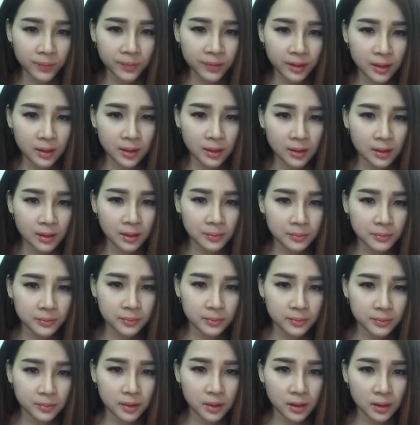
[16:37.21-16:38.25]
cho nên là
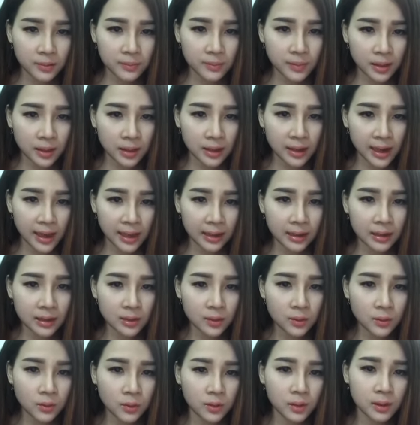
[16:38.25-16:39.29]
khi mà nó đẩy cái
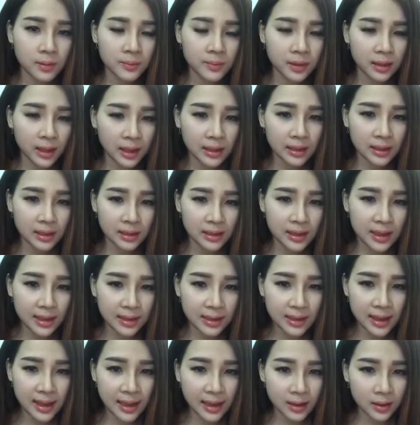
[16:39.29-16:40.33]
cùi lên mình thấy nó già
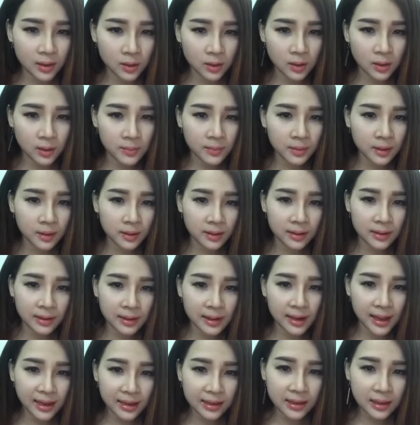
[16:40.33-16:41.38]
già rồi là mình
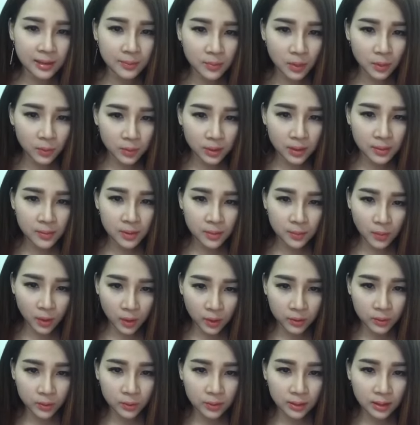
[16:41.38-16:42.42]
lấy nhân mụn ra mình bôi
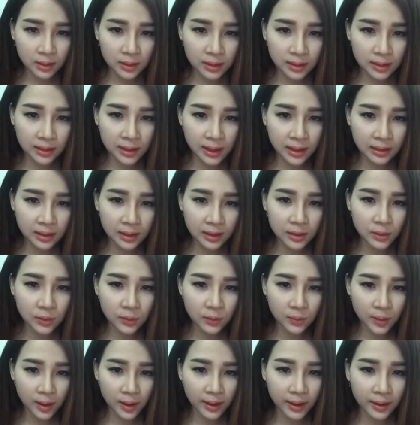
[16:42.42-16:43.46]
thuốc cho nó nhanh có hiệu
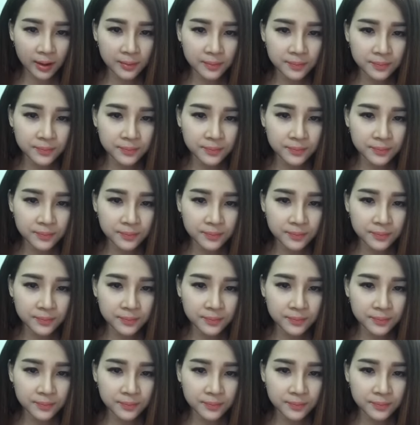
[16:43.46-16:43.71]
quả.